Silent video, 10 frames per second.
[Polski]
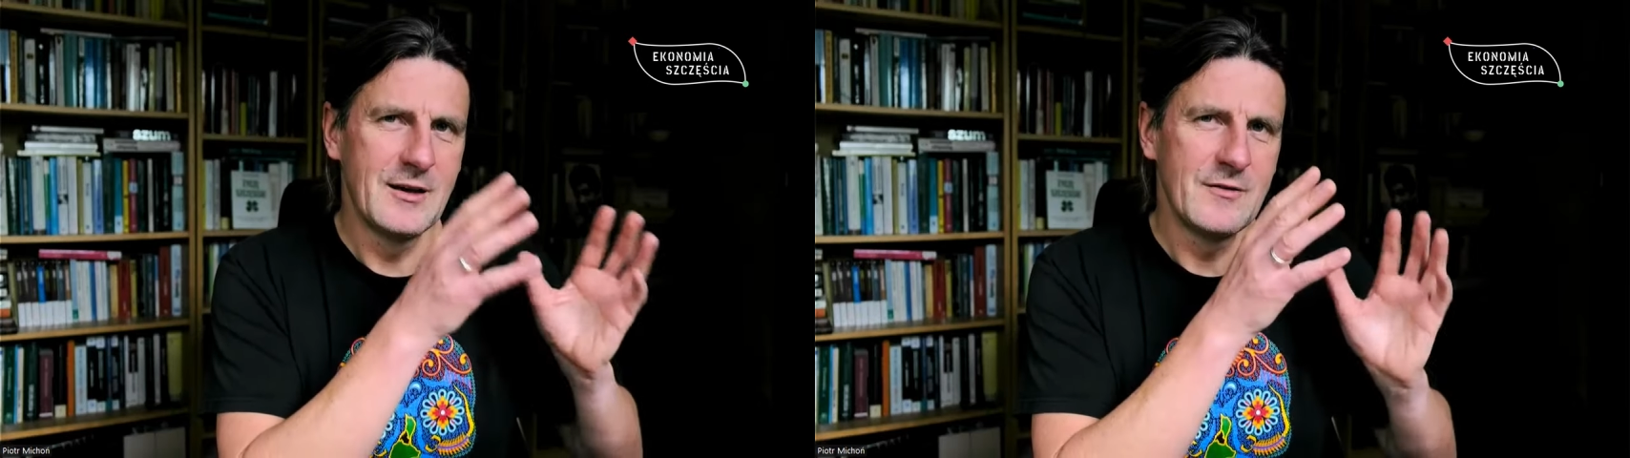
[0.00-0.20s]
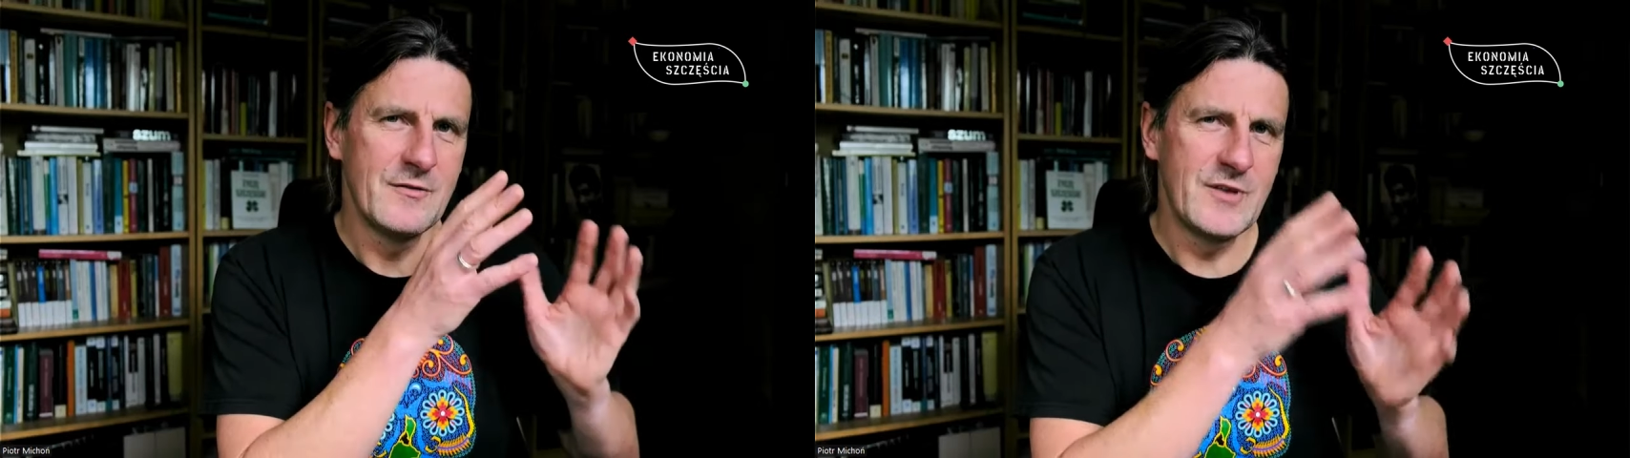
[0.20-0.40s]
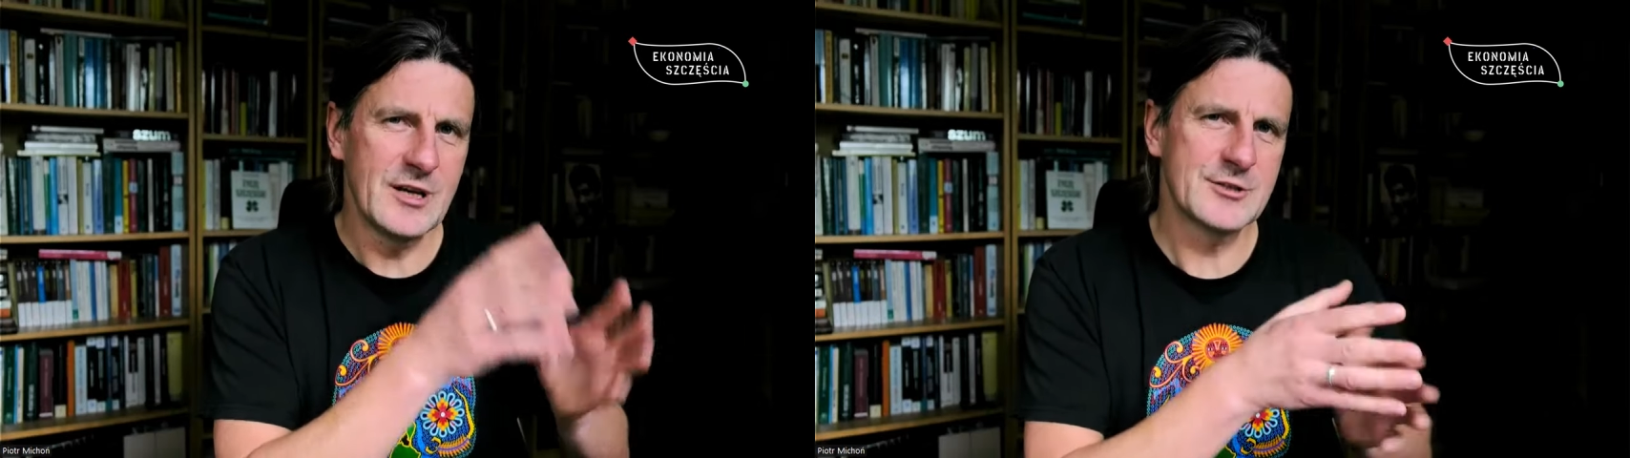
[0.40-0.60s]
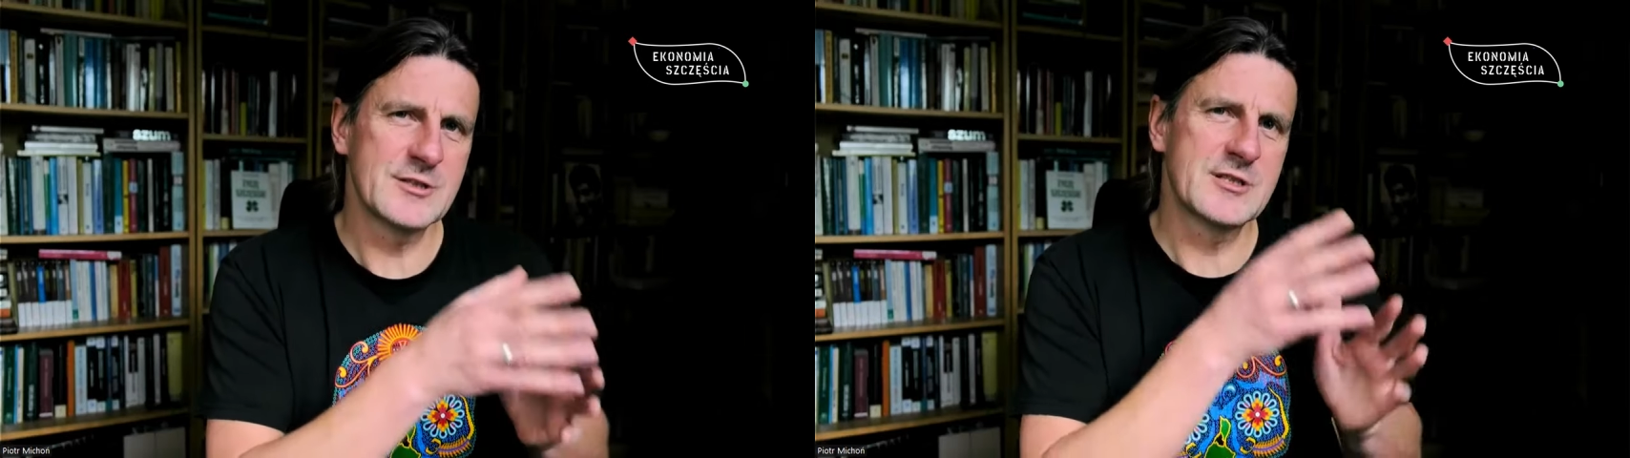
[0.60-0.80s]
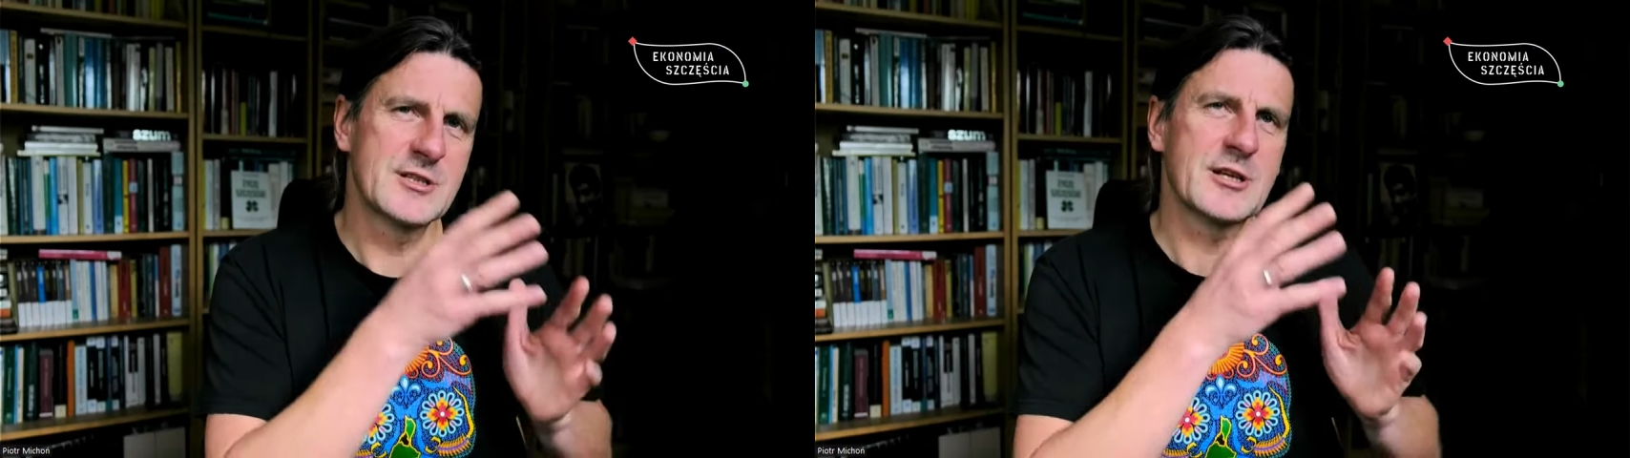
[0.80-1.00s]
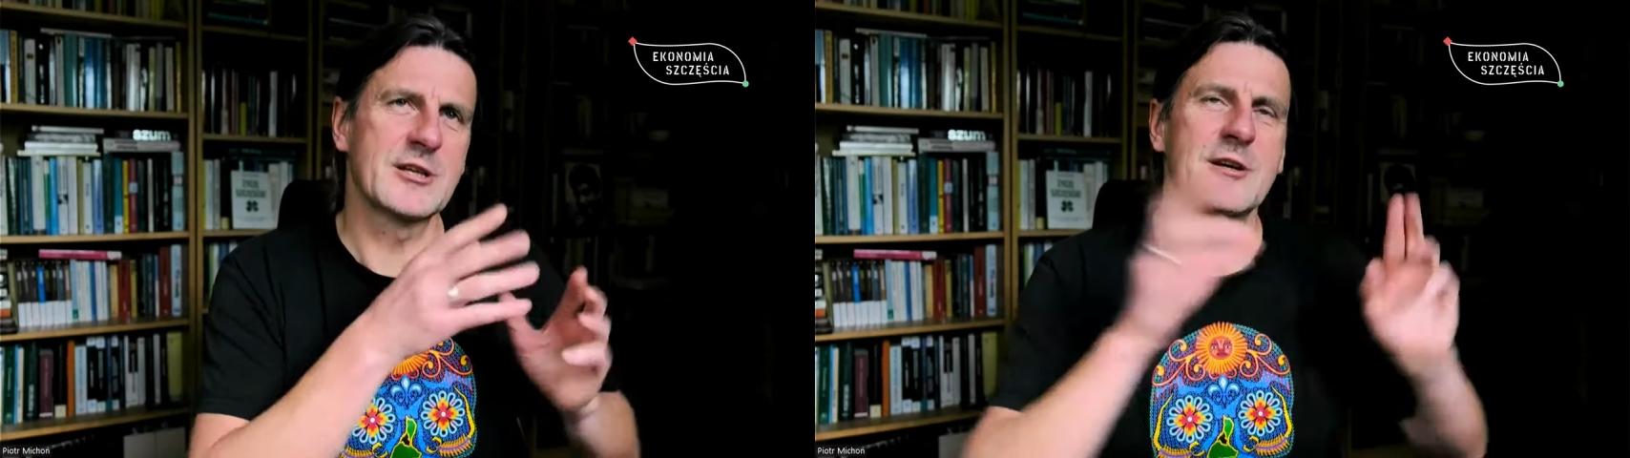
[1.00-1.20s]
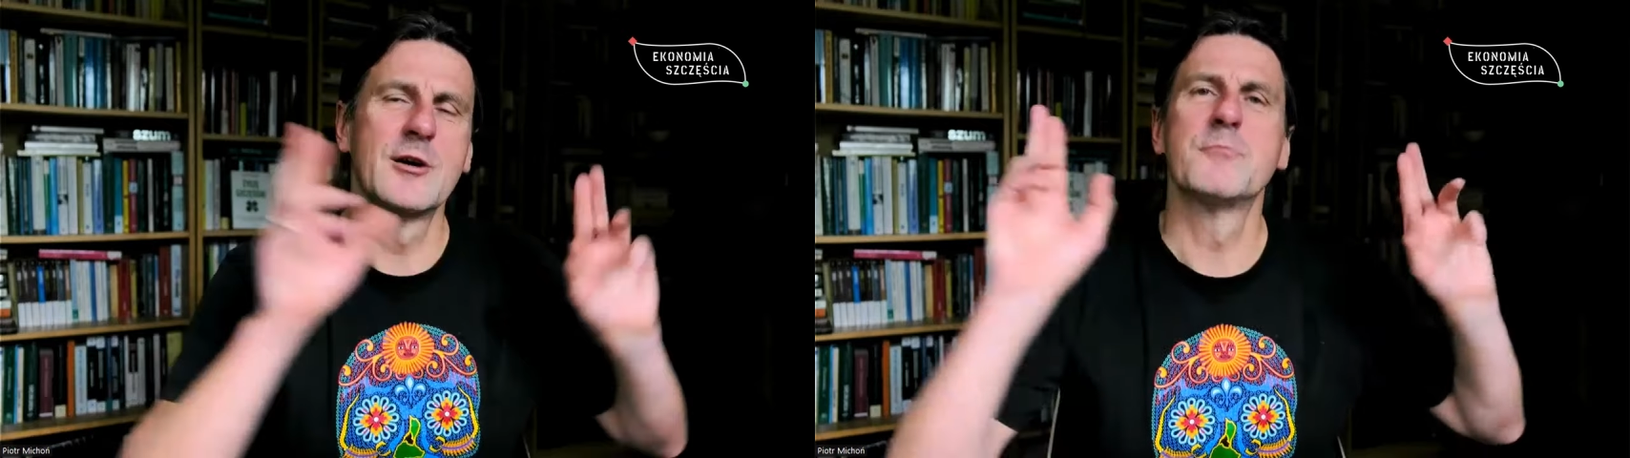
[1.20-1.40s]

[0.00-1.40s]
Większość z tych takich